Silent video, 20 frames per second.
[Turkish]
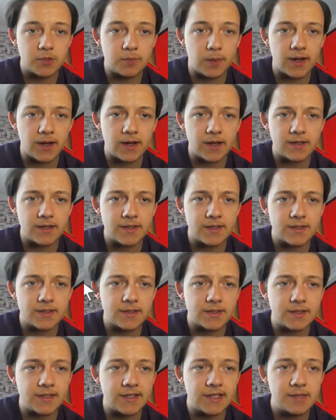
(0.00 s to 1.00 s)

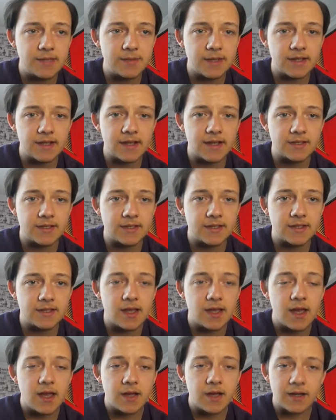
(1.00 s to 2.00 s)
Paris 2-1
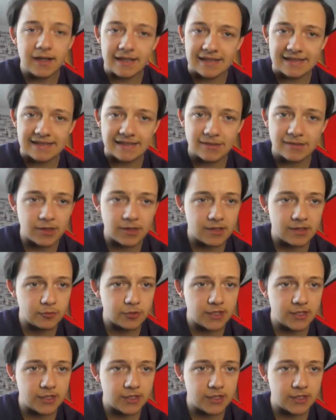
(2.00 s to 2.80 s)
Lens'i ah zor